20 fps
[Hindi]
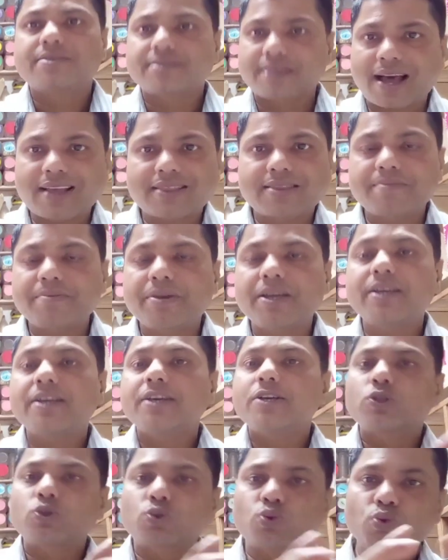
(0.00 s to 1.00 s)
साथ में
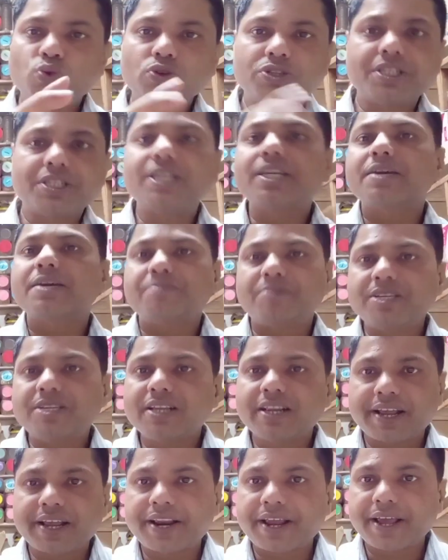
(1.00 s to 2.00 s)
तुलसी के बीज
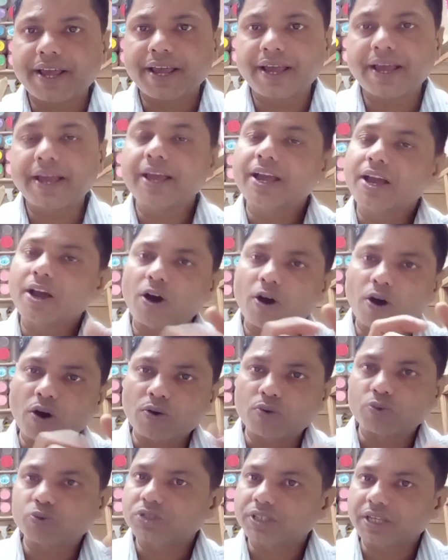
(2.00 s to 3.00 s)
लेने हैं
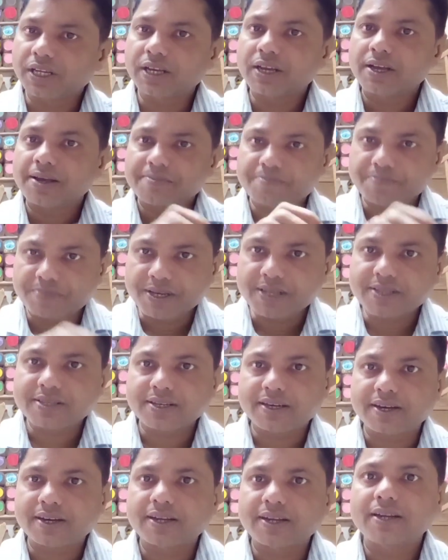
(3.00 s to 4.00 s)
और उसे
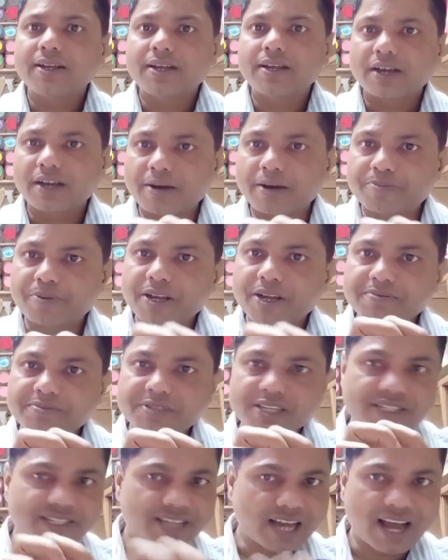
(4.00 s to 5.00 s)
पीस कर कपड़े में
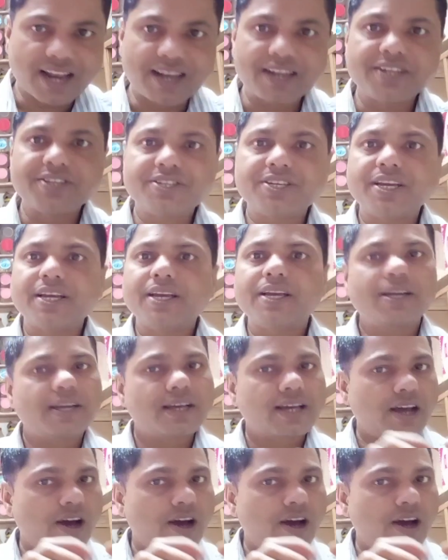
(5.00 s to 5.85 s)
से छान लीजिए